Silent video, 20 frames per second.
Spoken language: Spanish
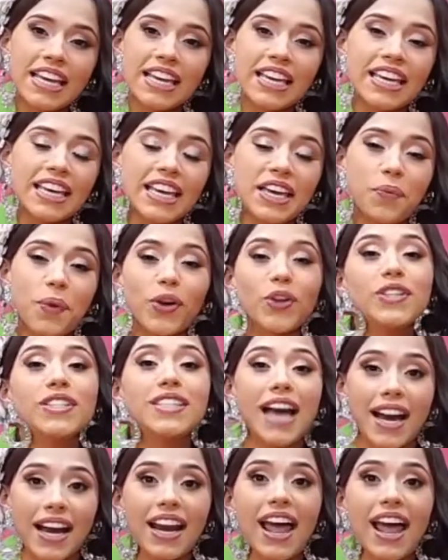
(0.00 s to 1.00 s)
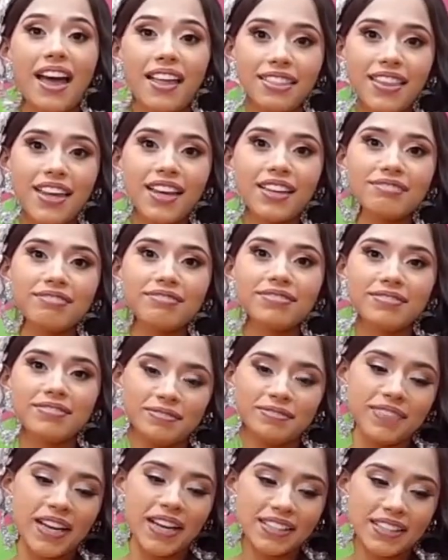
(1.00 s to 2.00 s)
y bueno, ya grande,
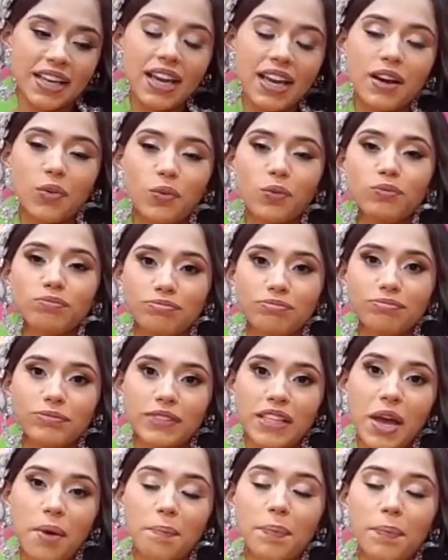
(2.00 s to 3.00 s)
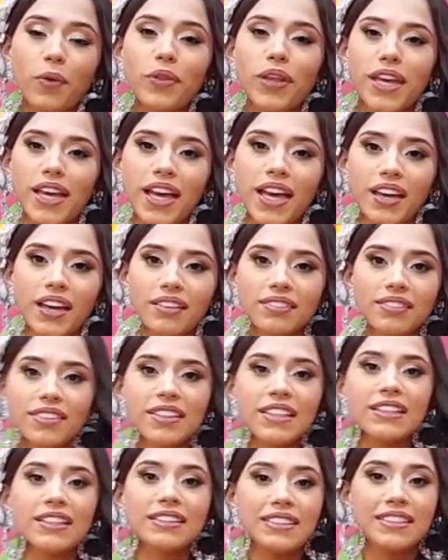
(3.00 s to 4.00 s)
hace un tiempo dije,
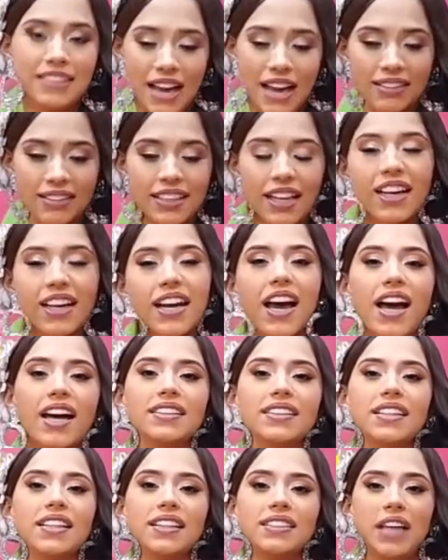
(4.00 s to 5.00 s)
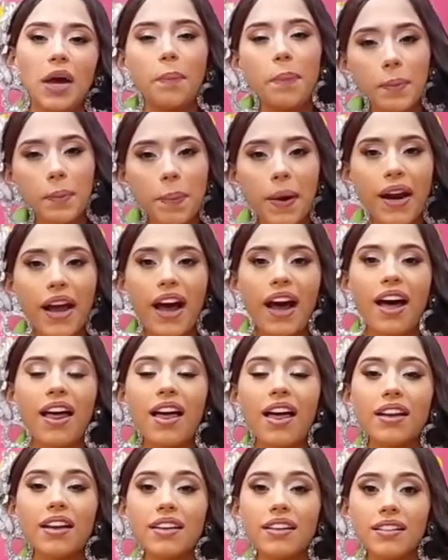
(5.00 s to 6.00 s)
ya estás grande, estás
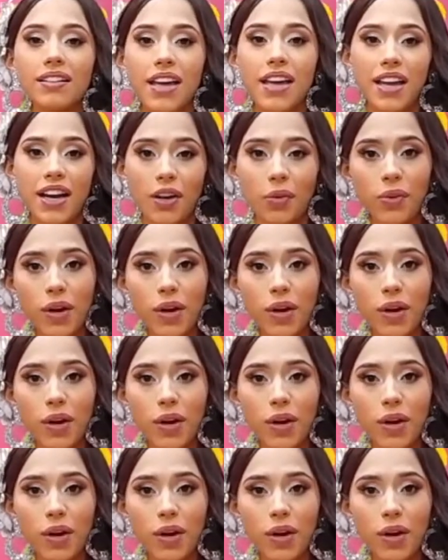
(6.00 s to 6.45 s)
preparada, eres